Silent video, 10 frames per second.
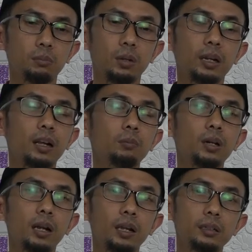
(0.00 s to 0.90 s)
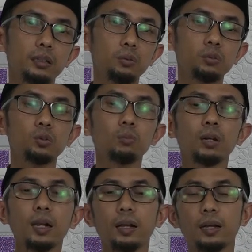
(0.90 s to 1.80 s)
mereka berani untuk
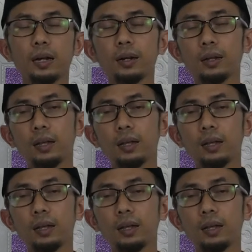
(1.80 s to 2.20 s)
melanggar